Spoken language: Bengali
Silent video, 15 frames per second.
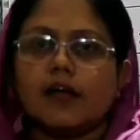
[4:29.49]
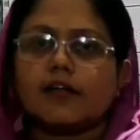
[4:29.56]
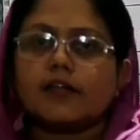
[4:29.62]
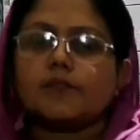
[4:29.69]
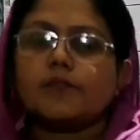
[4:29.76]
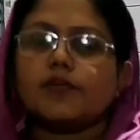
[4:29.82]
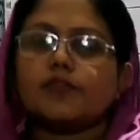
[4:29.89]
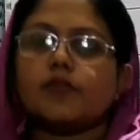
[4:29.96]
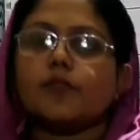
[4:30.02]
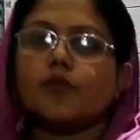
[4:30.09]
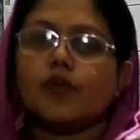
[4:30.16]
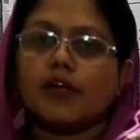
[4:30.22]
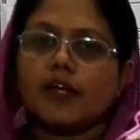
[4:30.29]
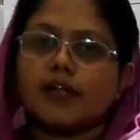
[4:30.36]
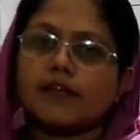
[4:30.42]
হৃৎপিণ্ড
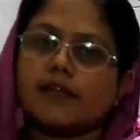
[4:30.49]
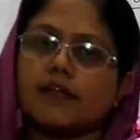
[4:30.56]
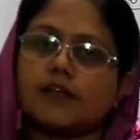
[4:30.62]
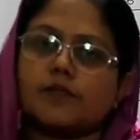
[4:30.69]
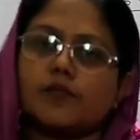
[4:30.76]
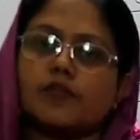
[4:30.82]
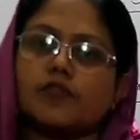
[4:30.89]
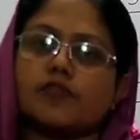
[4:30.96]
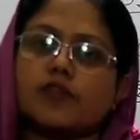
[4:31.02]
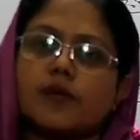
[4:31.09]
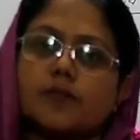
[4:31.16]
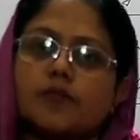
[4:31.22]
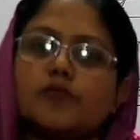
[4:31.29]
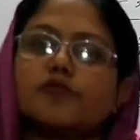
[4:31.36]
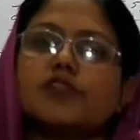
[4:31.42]
মহিলাদের হৃৎপিণ্ডটা
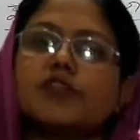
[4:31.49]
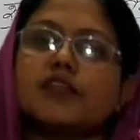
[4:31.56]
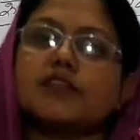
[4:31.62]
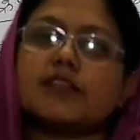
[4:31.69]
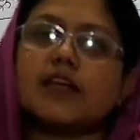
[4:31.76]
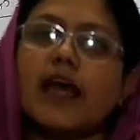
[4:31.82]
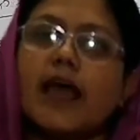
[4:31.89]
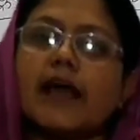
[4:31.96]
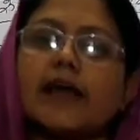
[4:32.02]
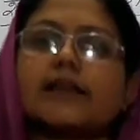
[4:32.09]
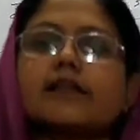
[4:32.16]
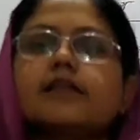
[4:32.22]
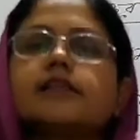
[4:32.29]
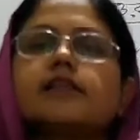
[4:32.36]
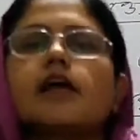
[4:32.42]
পুরুষের চেয়ে এক
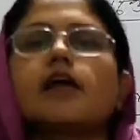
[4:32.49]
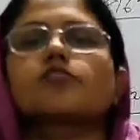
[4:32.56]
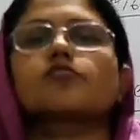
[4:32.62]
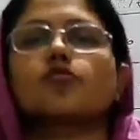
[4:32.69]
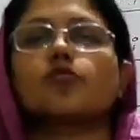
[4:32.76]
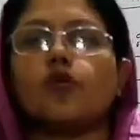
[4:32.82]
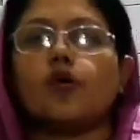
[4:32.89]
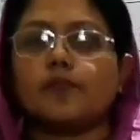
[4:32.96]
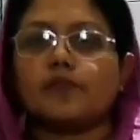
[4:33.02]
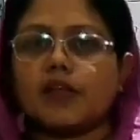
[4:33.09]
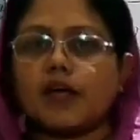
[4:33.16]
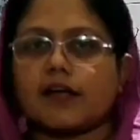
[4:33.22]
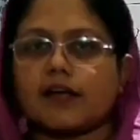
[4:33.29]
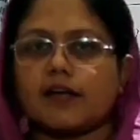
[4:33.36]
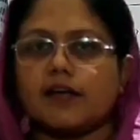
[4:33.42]
তৃতীয়াংশ কম
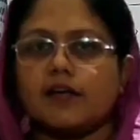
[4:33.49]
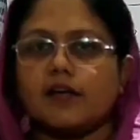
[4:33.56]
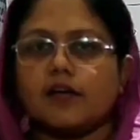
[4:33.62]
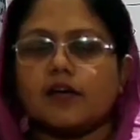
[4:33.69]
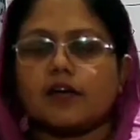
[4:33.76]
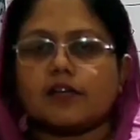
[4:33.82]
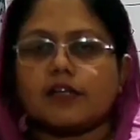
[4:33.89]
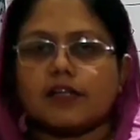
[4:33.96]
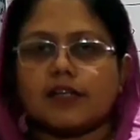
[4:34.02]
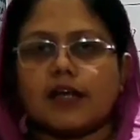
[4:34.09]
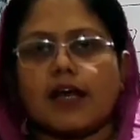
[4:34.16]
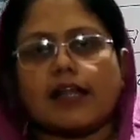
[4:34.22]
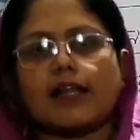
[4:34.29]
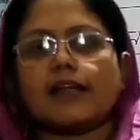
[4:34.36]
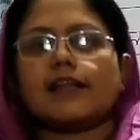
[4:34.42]
থাকে অর্থাৎ
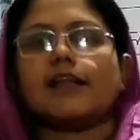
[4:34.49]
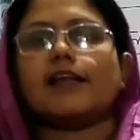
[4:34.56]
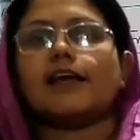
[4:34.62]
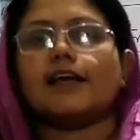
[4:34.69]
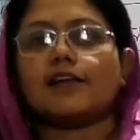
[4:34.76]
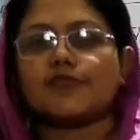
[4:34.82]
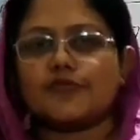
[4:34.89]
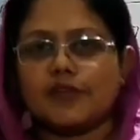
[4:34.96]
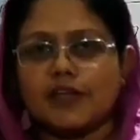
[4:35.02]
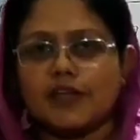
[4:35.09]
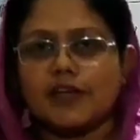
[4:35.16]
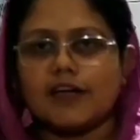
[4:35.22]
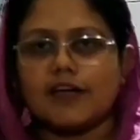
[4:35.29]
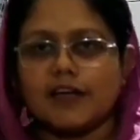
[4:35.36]
আল্লাহ তালাই আসলে